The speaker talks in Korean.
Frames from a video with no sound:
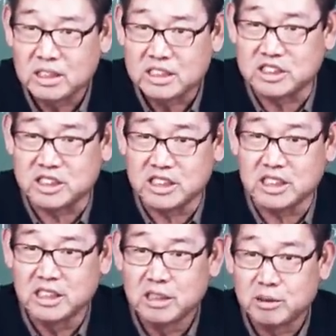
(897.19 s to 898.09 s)

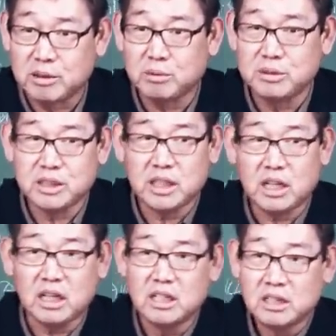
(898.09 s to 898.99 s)
그지 그러다
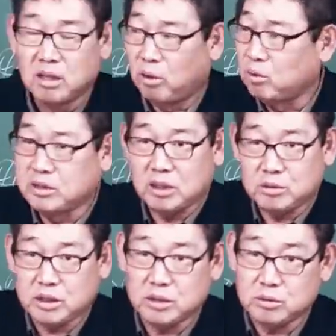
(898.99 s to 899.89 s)
보니까 어디다
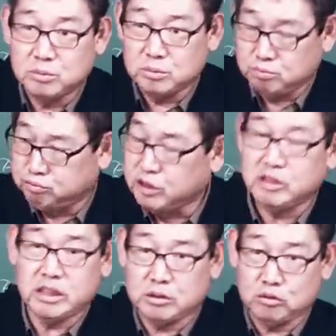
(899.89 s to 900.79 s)
이렇게 좀
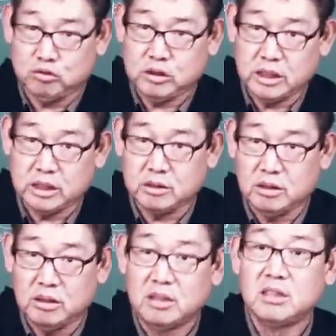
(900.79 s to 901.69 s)
무리를 해서 투자를
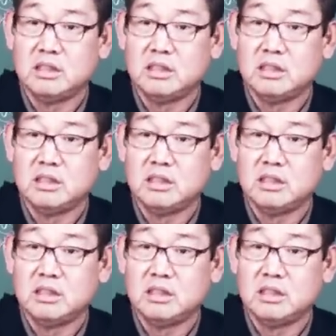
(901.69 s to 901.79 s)
해서